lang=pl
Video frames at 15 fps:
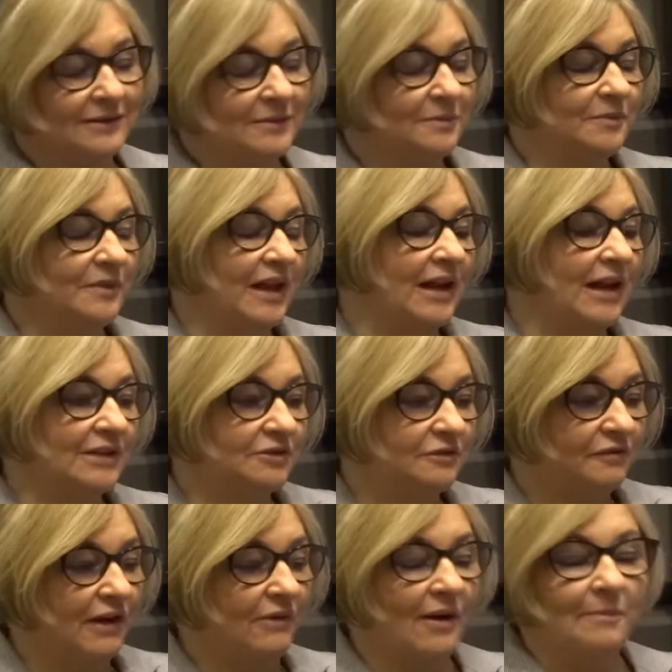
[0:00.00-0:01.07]

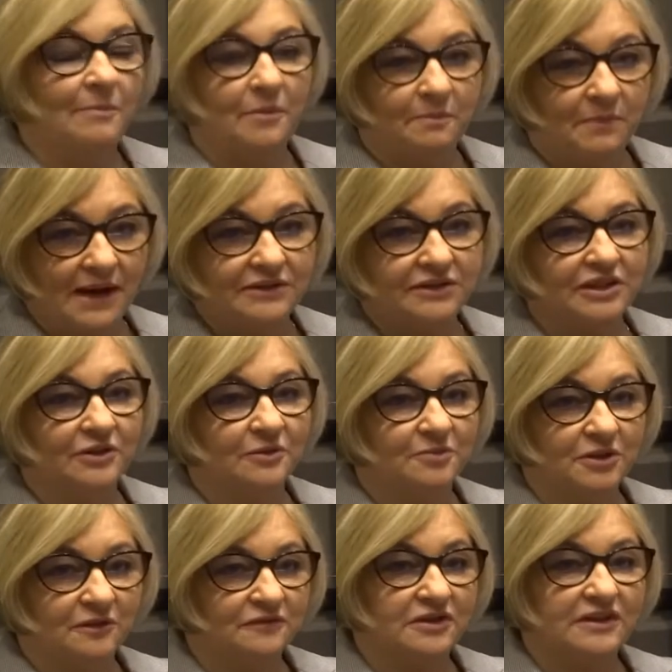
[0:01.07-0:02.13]
deklarowałam poparcie do
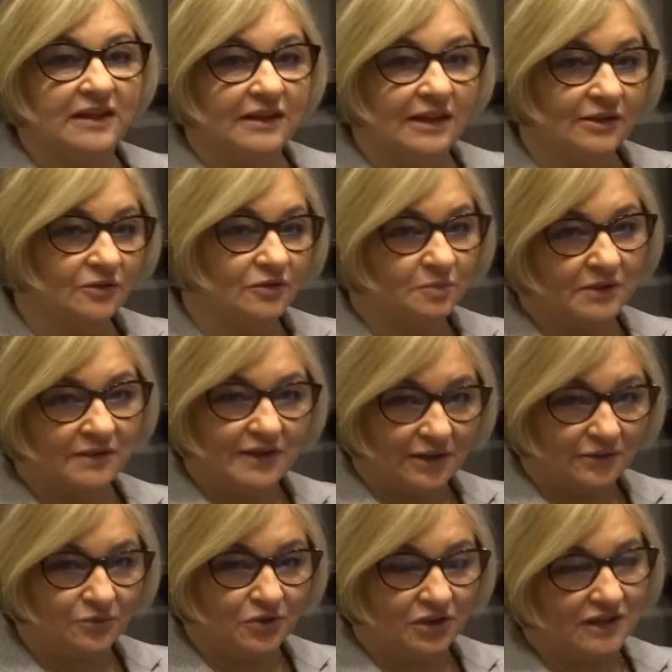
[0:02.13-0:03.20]
przywrócenia. To
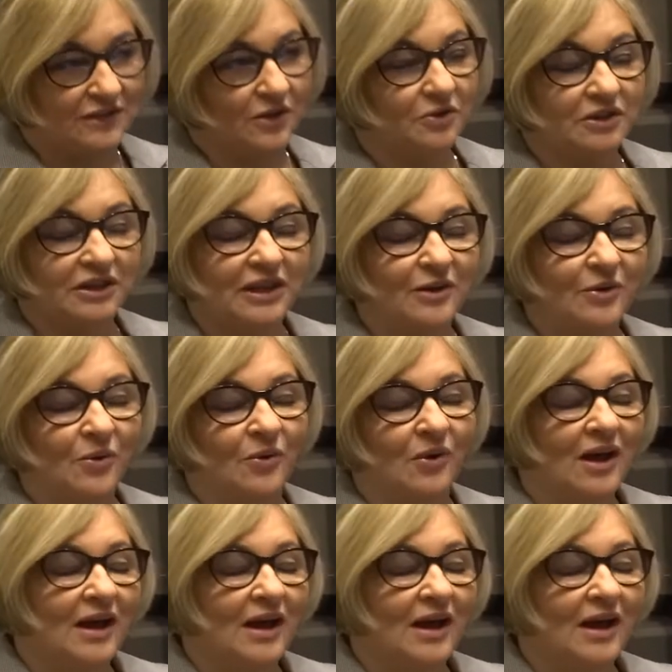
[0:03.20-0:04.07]
sprawa już jest od kilku